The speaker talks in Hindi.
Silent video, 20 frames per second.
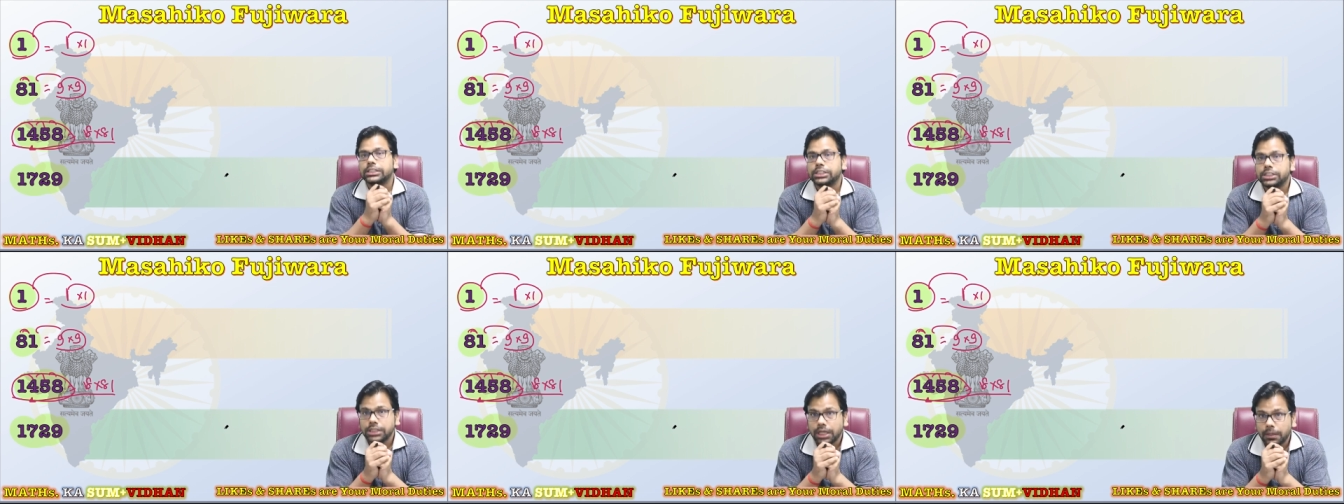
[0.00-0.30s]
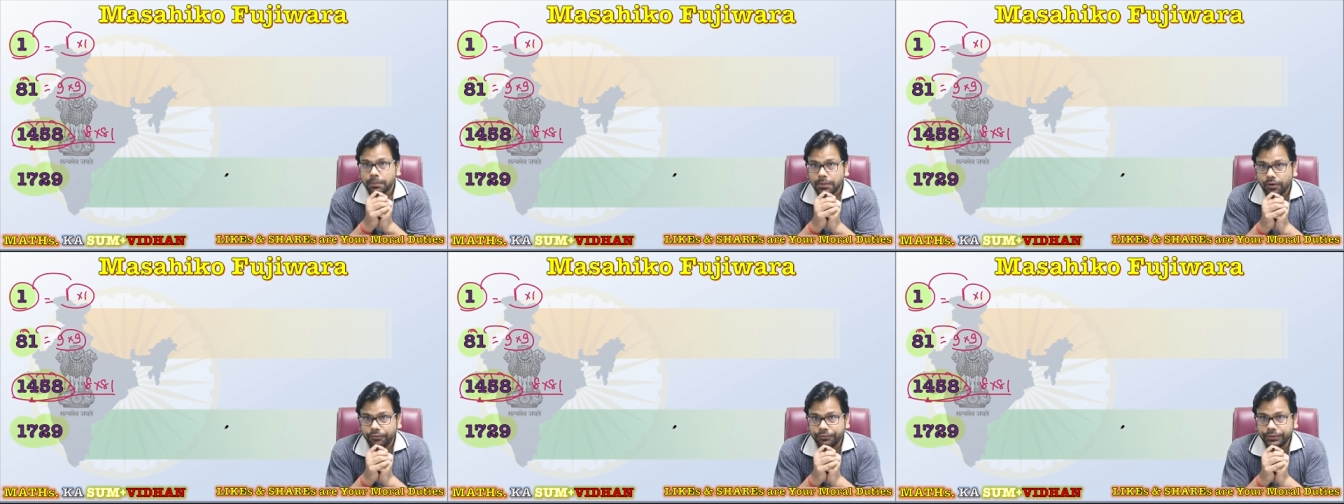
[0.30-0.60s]

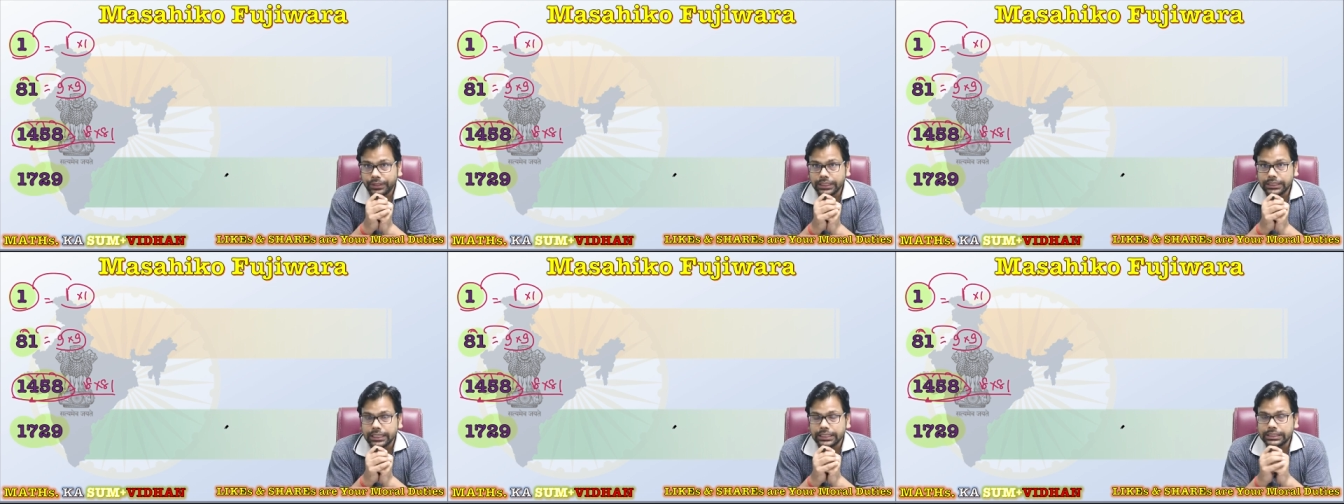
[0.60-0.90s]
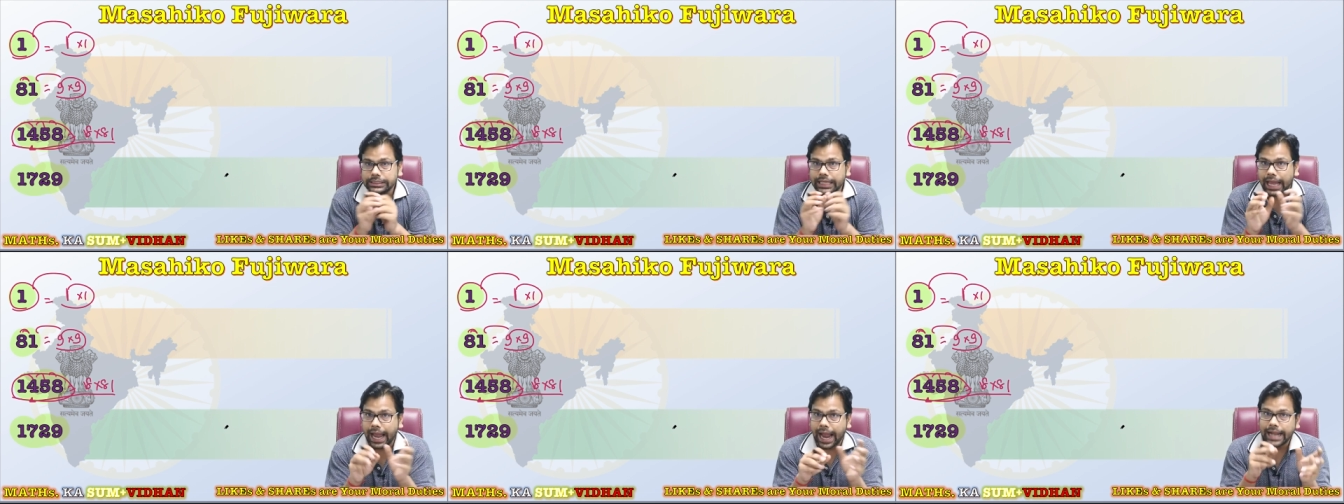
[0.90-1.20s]
सम ऑफ
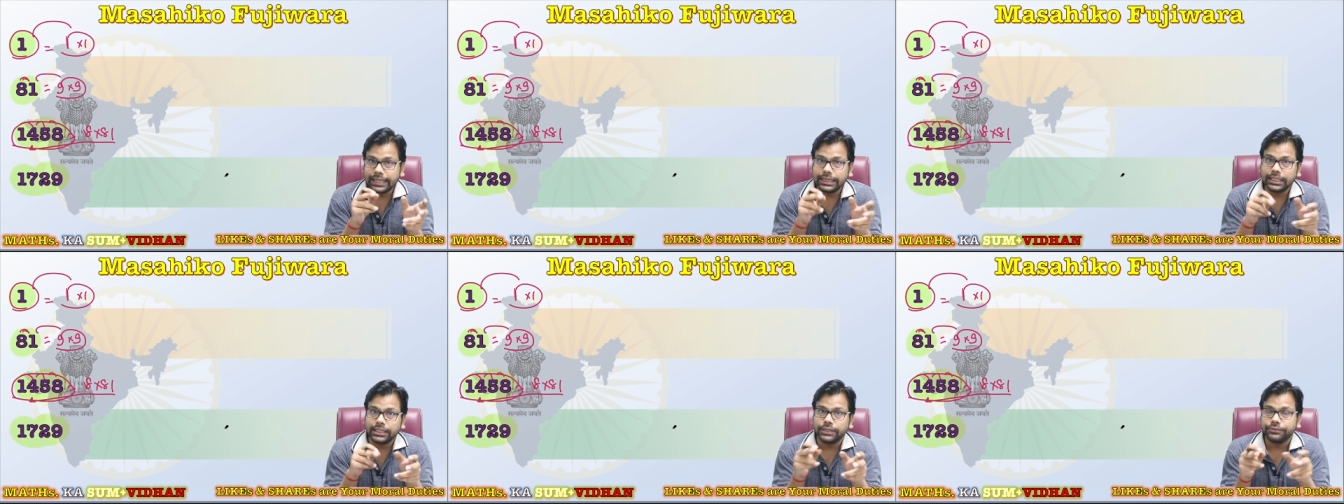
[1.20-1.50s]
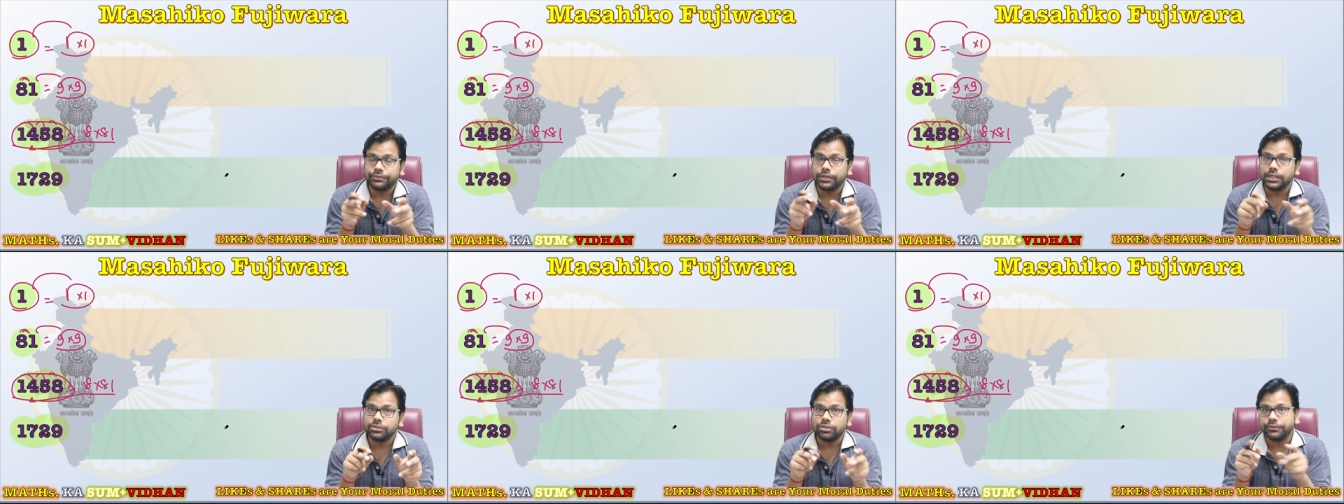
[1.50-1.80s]
डिजिट्स एंड द
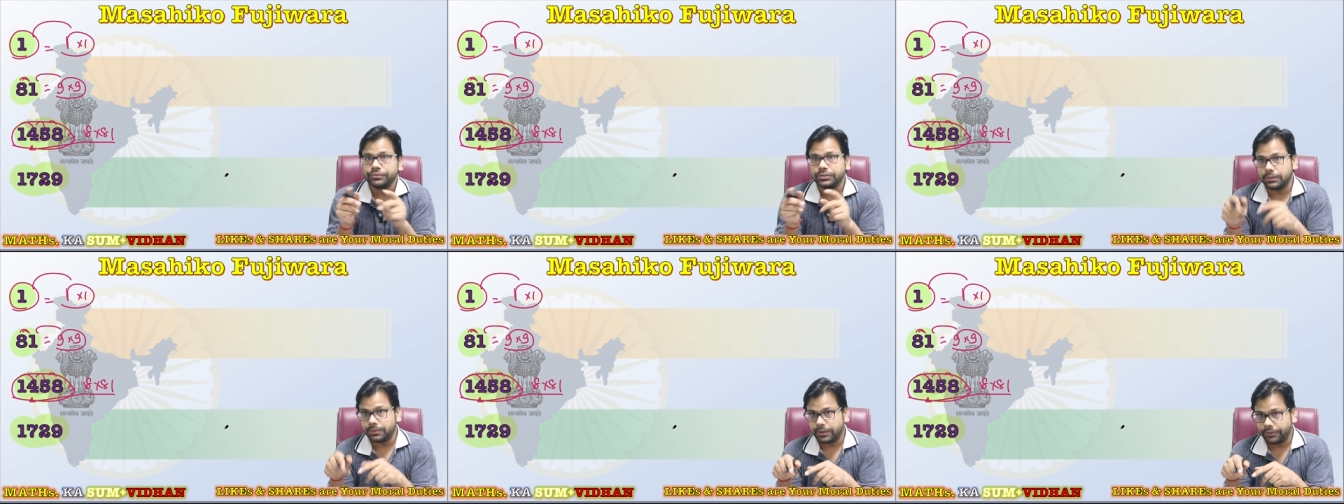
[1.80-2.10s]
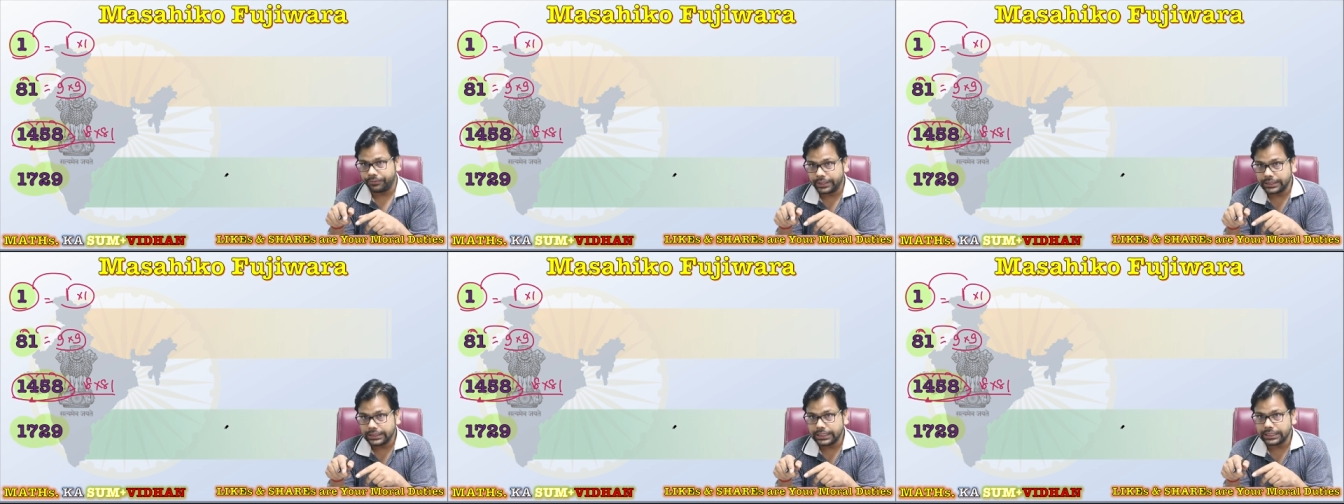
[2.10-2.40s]
रिवर्स ऑफ सम
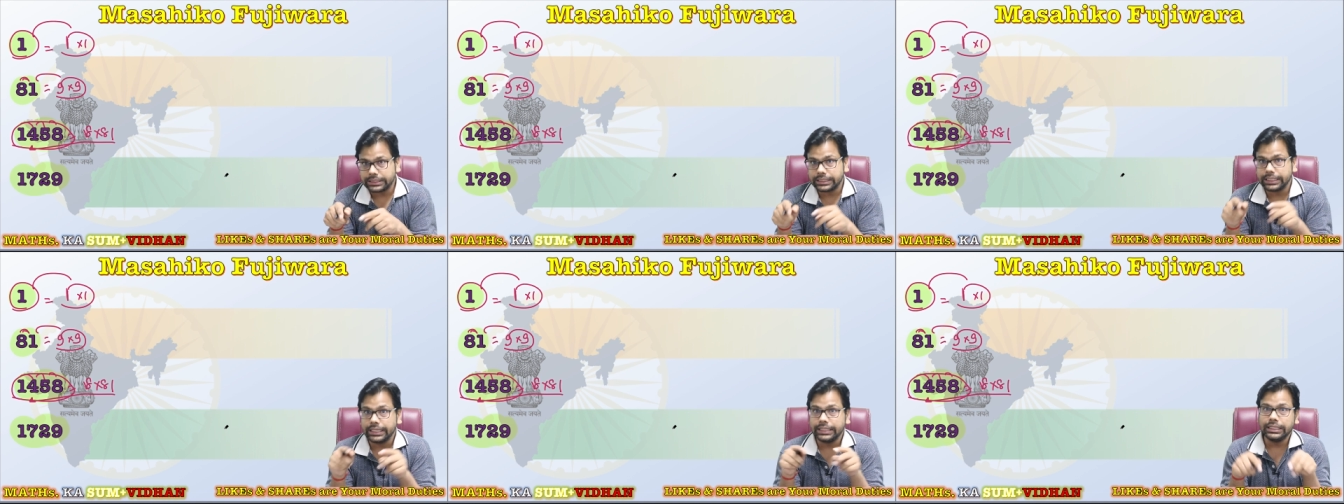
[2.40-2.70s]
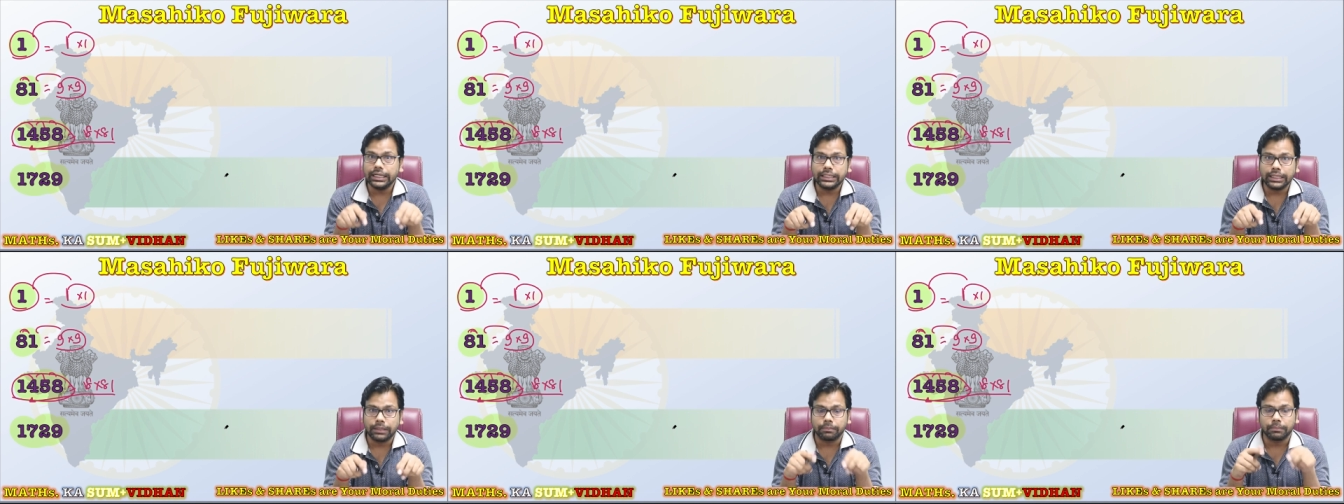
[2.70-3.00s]
ऑफ डिजिट्स इज
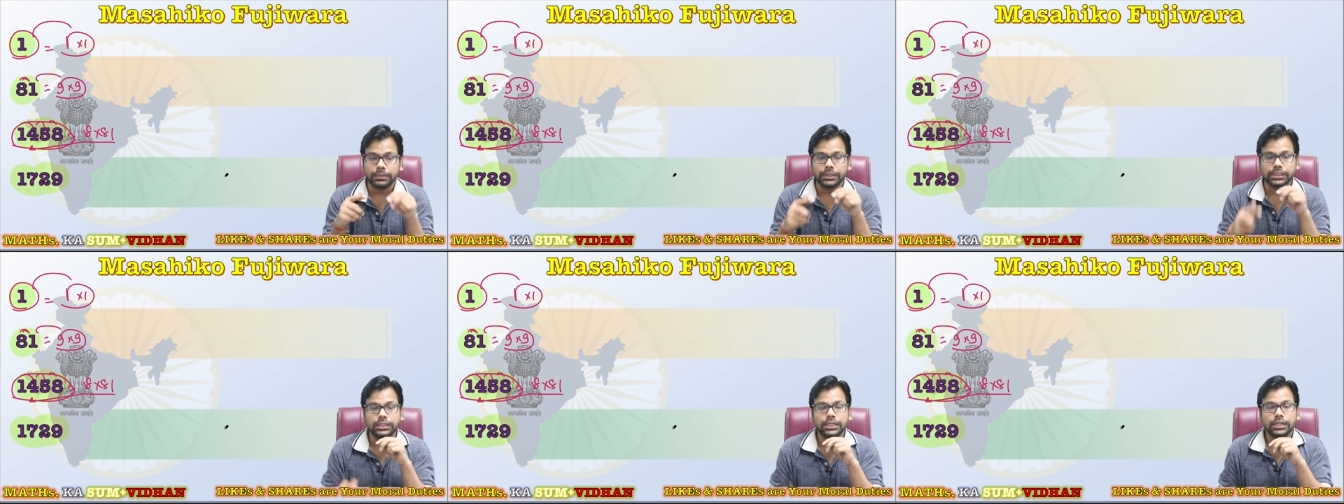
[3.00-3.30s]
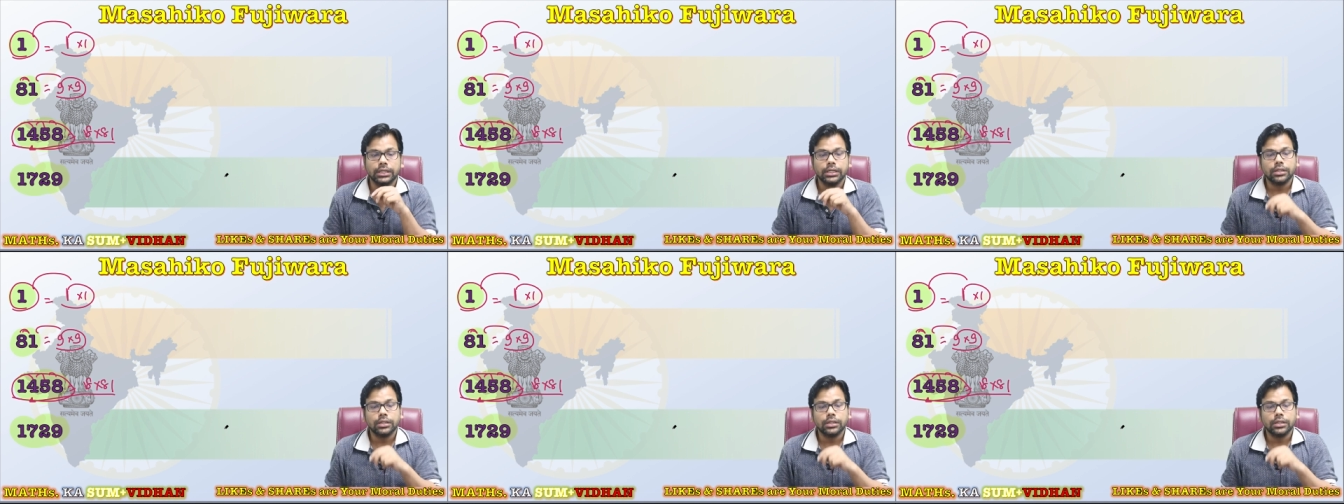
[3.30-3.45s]
द नंबर